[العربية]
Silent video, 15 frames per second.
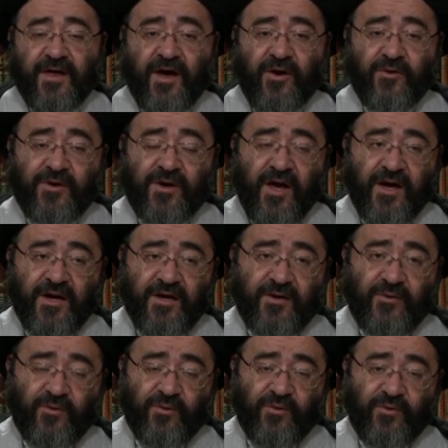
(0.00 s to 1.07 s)

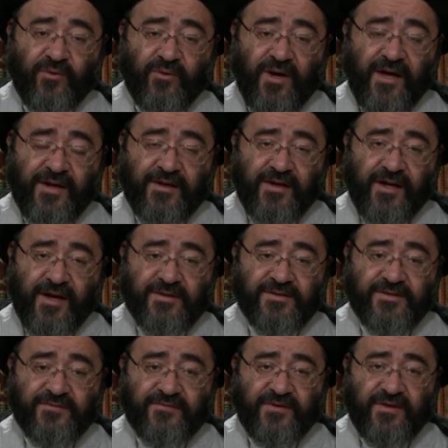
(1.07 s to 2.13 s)
هناك حقوق
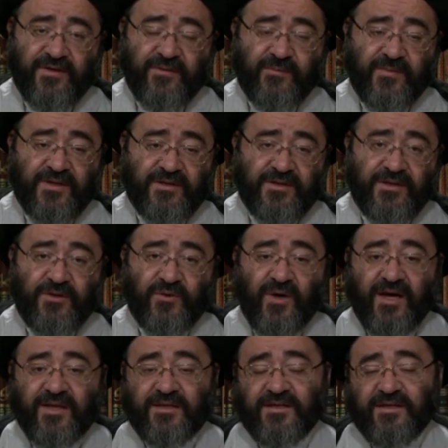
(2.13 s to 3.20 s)
الناس في ذمته
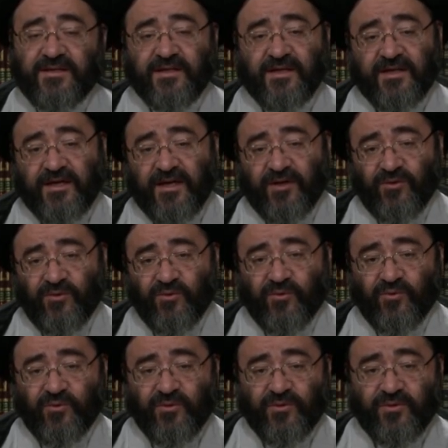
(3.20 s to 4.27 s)
يؤدي تلك
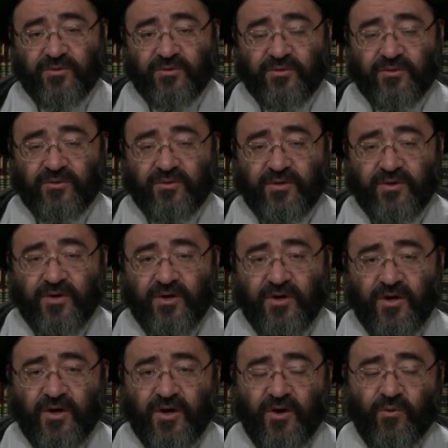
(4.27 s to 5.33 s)
الحقوق
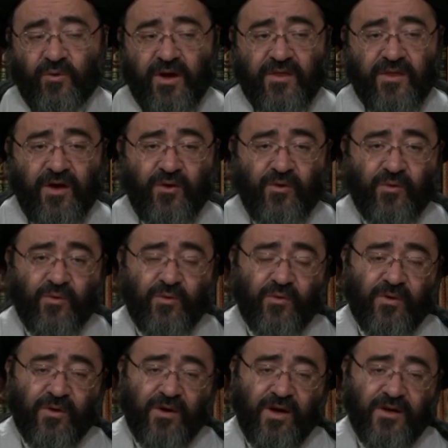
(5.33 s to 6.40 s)
وإذا
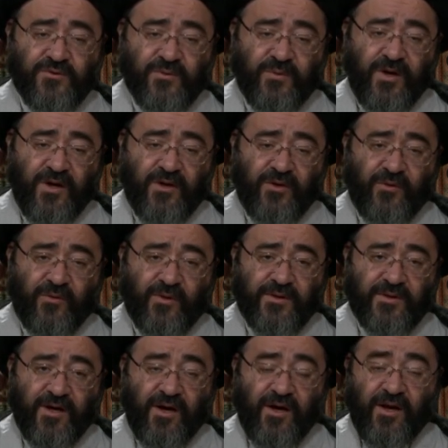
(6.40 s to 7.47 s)
حقوق الله سبحانه
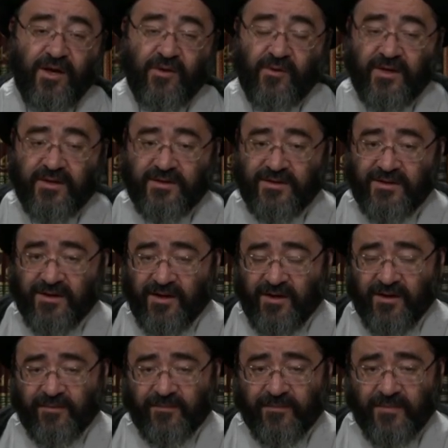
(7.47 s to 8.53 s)
وتعالى
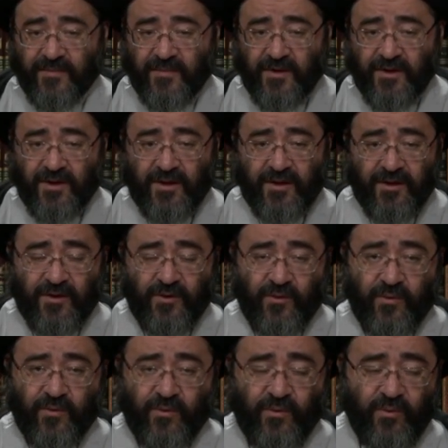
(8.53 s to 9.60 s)
يؤديها
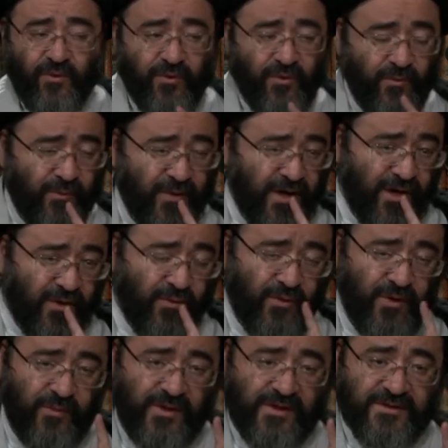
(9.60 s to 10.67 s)
ثم
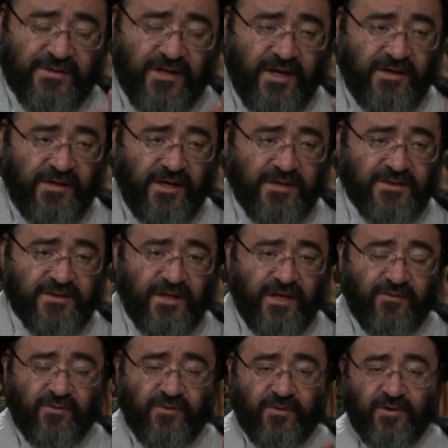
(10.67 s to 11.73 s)
يقول بلسانه
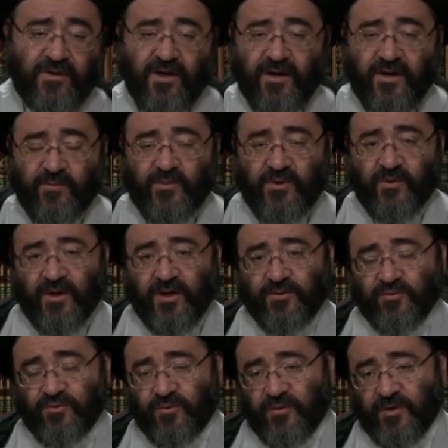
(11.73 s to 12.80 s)
أستغفر الله ربي
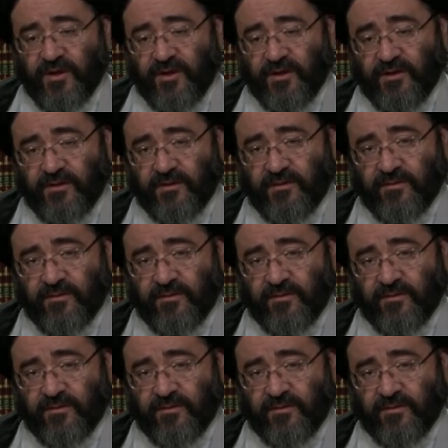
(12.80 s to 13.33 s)
وأتوب إليه